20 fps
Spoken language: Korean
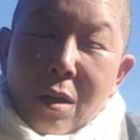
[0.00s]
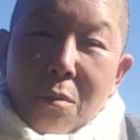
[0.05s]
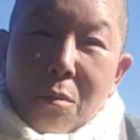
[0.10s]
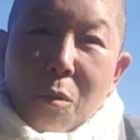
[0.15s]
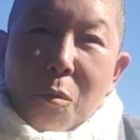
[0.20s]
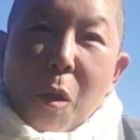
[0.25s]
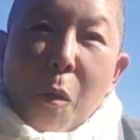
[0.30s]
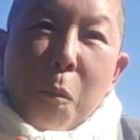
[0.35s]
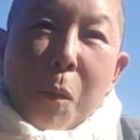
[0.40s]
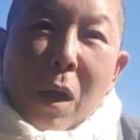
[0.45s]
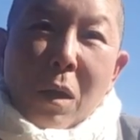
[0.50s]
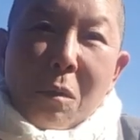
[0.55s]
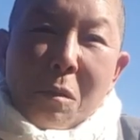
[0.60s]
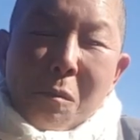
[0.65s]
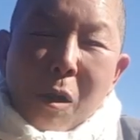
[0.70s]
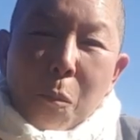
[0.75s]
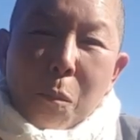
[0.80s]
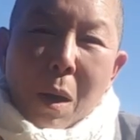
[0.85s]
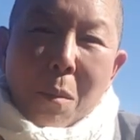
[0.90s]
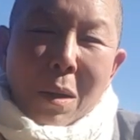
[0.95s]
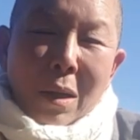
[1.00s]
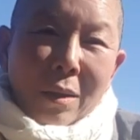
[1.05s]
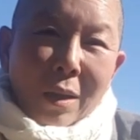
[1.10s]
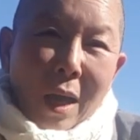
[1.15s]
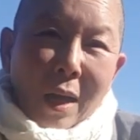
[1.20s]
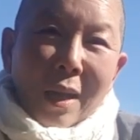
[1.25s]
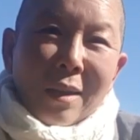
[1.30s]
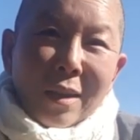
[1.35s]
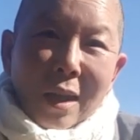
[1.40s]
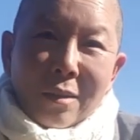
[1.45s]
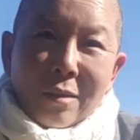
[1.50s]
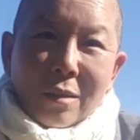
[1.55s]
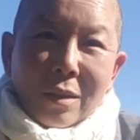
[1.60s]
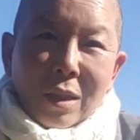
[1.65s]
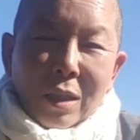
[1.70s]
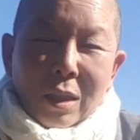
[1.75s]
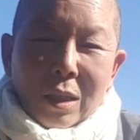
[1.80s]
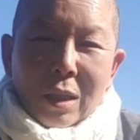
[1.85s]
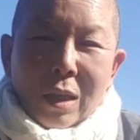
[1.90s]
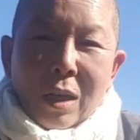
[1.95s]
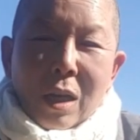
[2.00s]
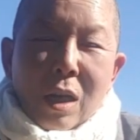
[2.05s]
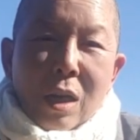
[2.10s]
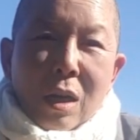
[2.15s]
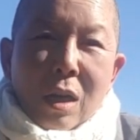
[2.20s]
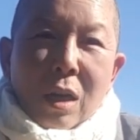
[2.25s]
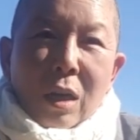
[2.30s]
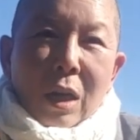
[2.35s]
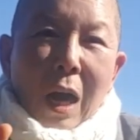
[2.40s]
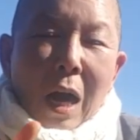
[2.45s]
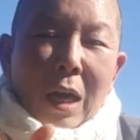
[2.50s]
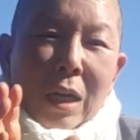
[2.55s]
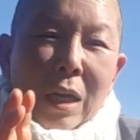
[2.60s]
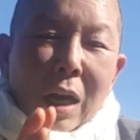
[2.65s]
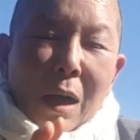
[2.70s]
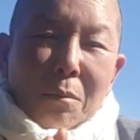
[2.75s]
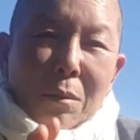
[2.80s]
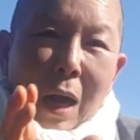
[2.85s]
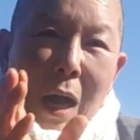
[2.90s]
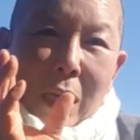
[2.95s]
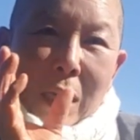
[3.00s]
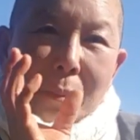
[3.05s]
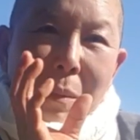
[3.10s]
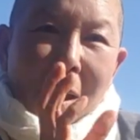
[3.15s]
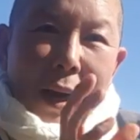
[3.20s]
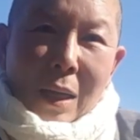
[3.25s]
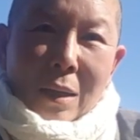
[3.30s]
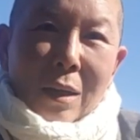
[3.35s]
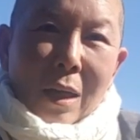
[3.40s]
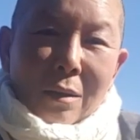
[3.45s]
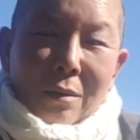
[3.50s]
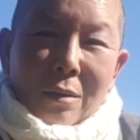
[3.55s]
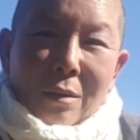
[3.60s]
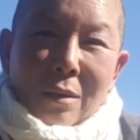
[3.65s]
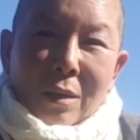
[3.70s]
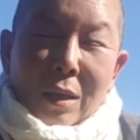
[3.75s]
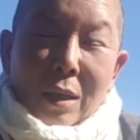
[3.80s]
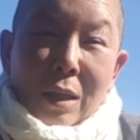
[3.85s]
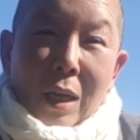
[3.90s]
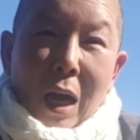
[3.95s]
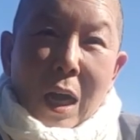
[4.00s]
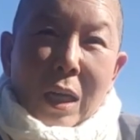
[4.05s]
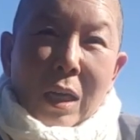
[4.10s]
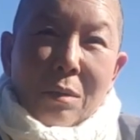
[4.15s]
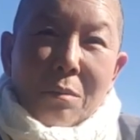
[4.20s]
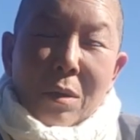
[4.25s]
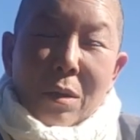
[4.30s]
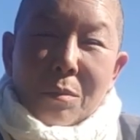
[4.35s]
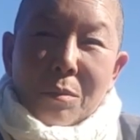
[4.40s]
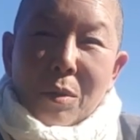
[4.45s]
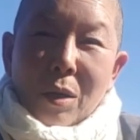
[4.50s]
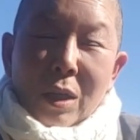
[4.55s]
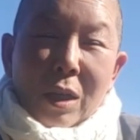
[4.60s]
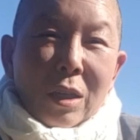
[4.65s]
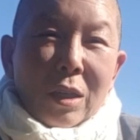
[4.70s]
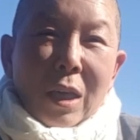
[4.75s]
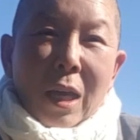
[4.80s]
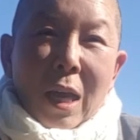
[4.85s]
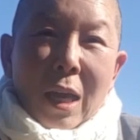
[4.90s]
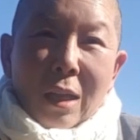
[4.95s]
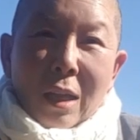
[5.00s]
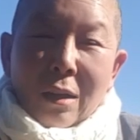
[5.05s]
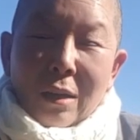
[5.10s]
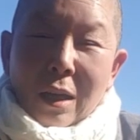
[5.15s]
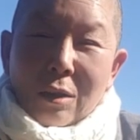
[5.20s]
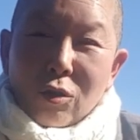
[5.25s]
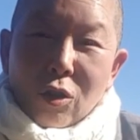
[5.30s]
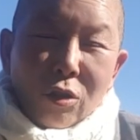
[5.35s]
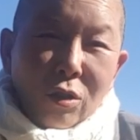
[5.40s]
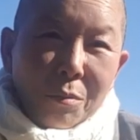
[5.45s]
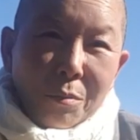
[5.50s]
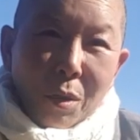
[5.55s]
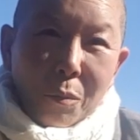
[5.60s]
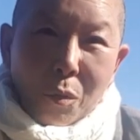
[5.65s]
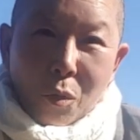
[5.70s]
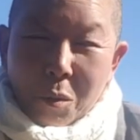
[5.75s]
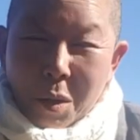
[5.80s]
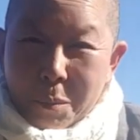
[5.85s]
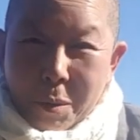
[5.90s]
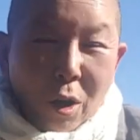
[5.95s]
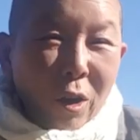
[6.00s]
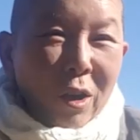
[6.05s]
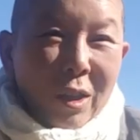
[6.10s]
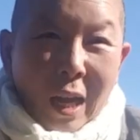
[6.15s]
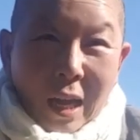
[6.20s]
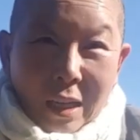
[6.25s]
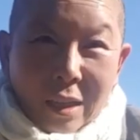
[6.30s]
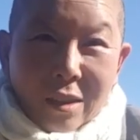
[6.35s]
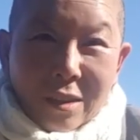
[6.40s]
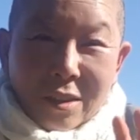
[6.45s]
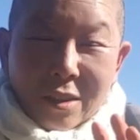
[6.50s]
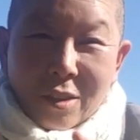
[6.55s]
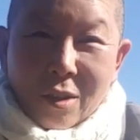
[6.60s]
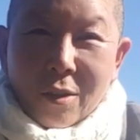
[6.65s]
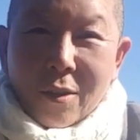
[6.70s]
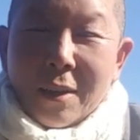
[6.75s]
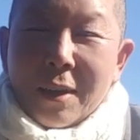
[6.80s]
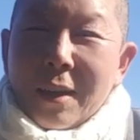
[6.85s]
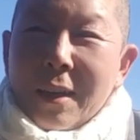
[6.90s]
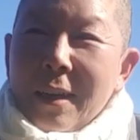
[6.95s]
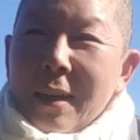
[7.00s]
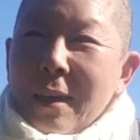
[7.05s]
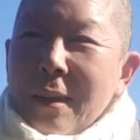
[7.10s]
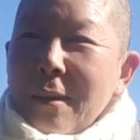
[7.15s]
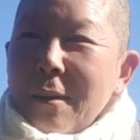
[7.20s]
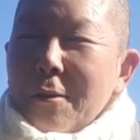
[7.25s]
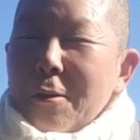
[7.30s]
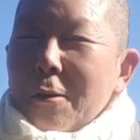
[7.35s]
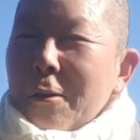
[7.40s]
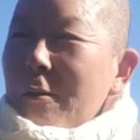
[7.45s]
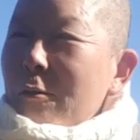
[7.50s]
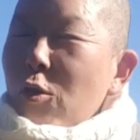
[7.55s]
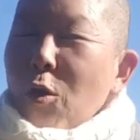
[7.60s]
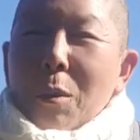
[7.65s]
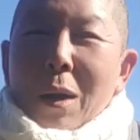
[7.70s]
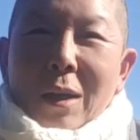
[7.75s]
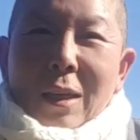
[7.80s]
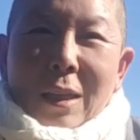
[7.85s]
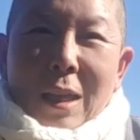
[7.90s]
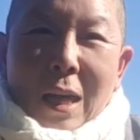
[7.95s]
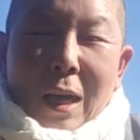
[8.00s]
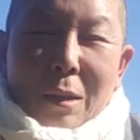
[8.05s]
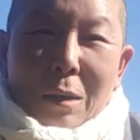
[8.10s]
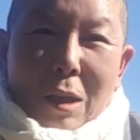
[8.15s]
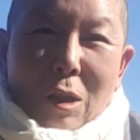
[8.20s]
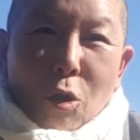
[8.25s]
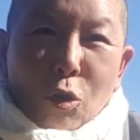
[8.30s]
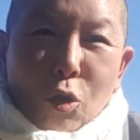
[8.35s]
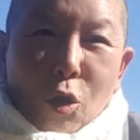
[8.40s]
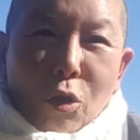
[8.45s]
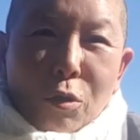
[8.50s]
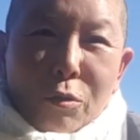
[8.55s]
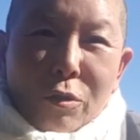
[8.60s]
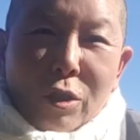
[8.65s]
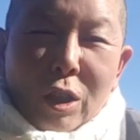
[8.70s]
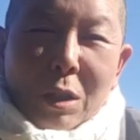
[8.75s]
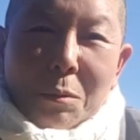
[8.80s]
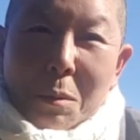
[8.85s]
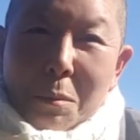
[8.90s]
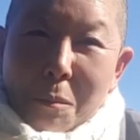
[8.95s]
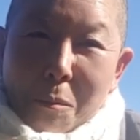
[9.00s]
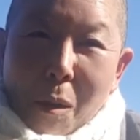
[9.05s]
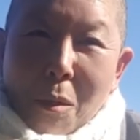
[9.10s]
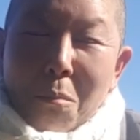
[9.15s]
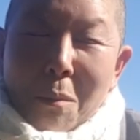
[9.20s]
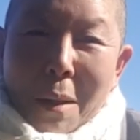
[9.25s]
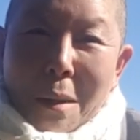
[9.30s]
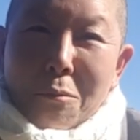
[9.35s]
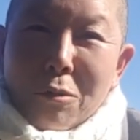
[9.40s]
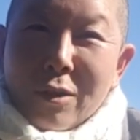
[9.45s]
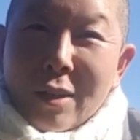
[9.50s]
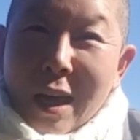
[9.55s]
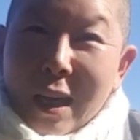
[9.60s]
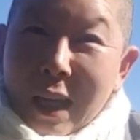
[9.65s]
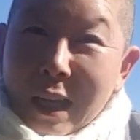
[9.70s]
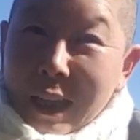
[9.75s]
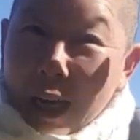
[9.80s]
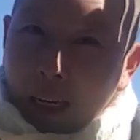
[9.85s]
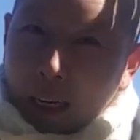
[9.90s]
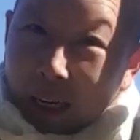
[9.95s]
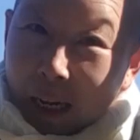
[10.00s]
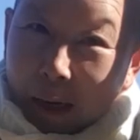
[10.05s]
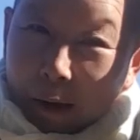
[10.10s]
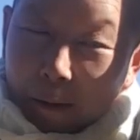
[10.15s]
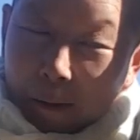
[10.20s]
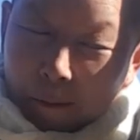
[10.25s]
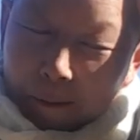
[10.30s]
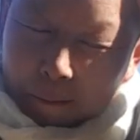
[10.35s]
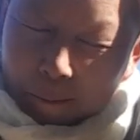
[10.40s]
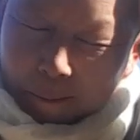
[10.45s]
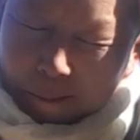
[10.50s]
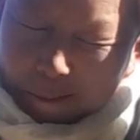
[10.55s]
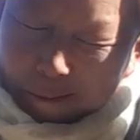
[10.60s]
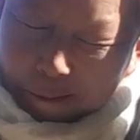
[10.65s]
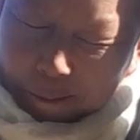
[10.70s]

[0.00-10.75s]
뭐 먹방이면 먹방만 딱 한다든지 강의라면 강의만 한다든지 아니면 뭐 이렇게 해야 되는데 저는 뭐 보면 별거 다 있거든요. 그래서 도반이 내가 너, 너 스님은 마물상이다 뭐 이래요.